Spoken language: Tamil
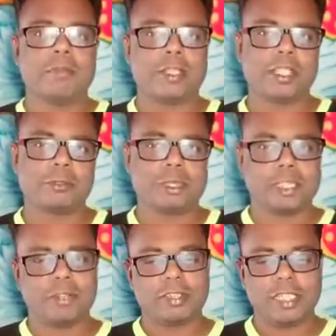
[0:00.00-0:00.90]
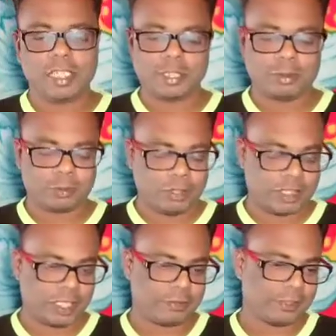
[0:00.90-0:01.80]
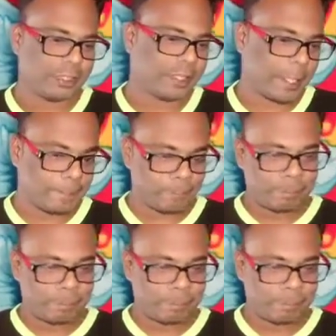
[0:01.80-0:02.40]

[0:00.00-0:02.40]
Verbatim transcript: மெசேஜ் கொடுக்குறாரு வெளியிலேருந்து ஒரு ஊழியக்கார் வந்திருந்தார்